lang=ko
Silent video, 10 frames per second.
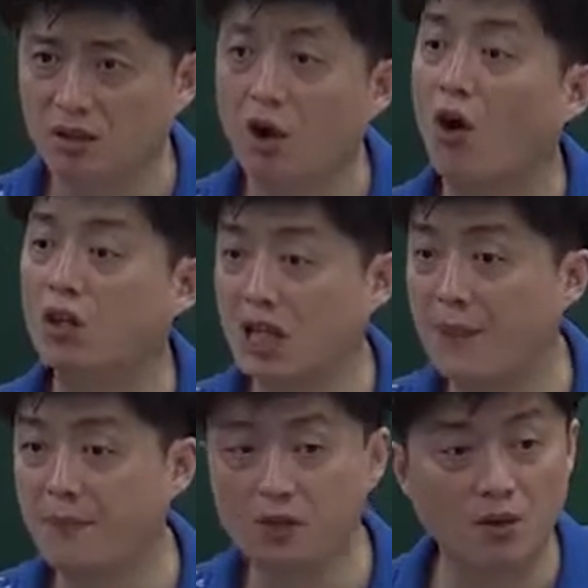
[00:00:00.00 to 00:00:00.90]
더,
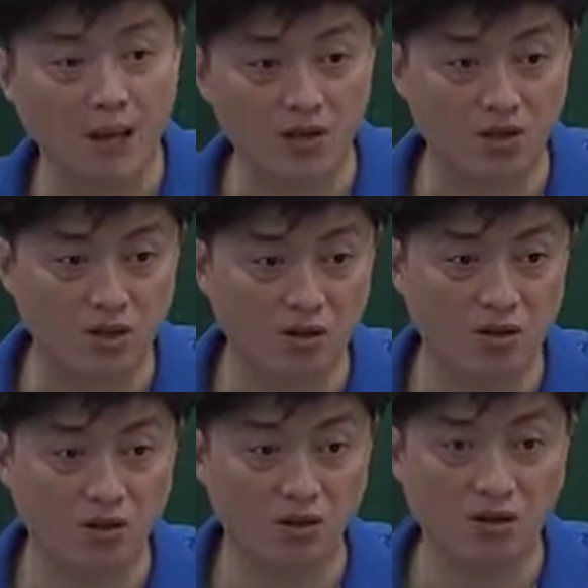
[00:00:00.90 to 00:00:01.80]
them 이런 거
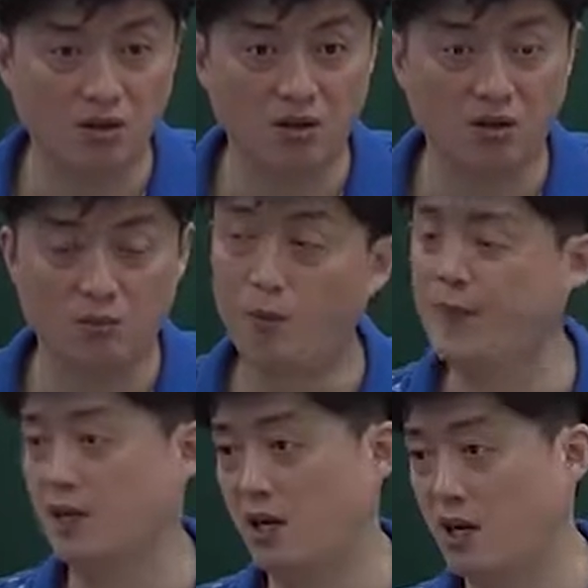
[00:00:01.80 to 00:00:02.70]
봤어? 못
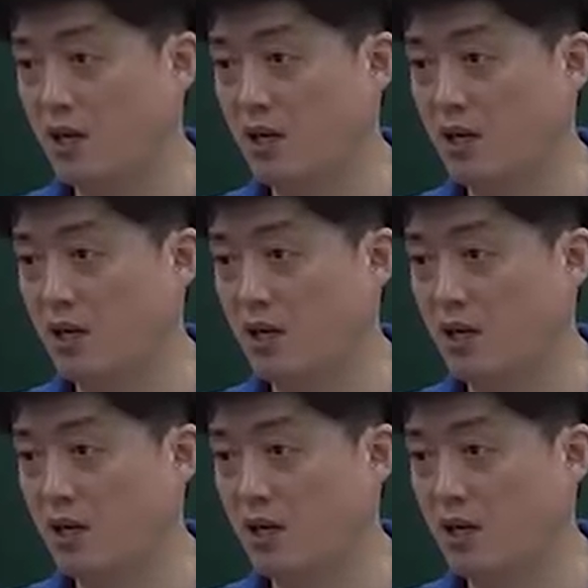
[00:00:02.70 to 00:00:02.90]
봤잖아.